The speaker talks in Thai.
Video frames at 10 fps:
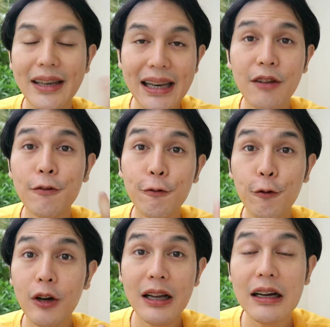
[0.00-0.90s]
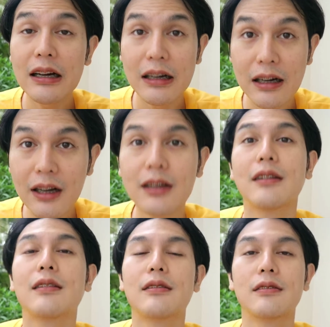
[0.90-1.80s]
ดินฟูเลอร์เอิร์ธ
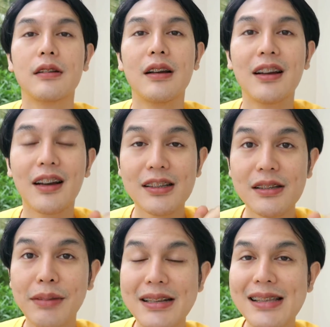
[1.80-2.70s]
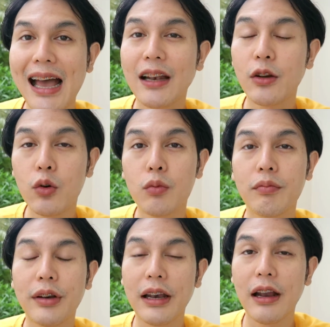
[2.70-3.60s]
ก็จะเป็นสารกลุ่ม
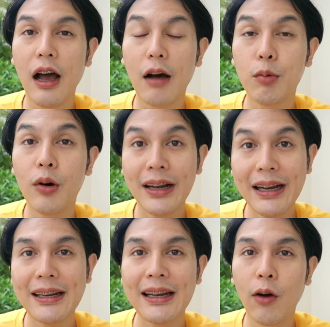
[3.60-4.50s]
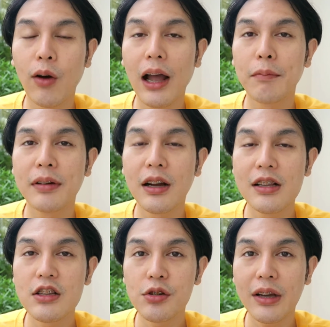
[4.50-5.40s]
พวกดินเหนียวครับก็
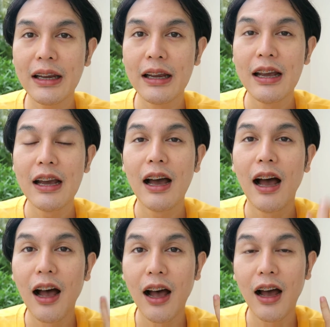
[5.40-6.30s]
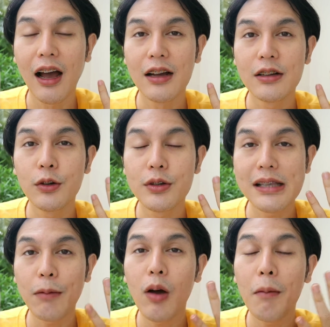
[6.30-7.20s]
จะช่วยดูด
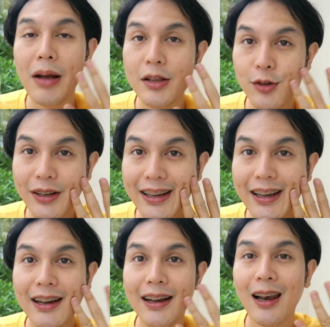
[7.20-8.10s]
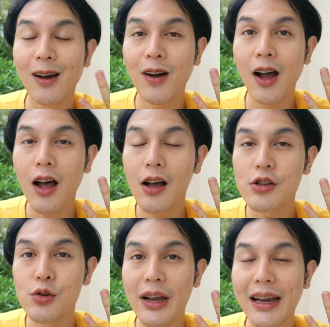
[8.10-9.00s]
ซับความมันส่วนเกินแล้วก็
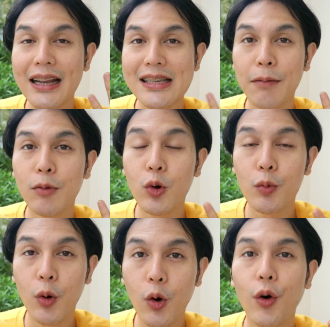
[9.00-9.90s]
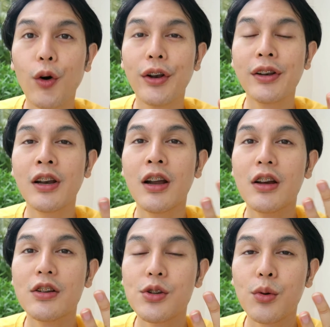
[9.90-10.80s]
ช่วยกระชับรูขุมขน
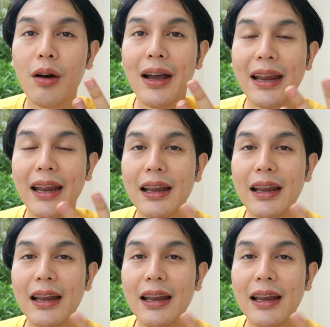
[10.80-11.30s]
ช่วย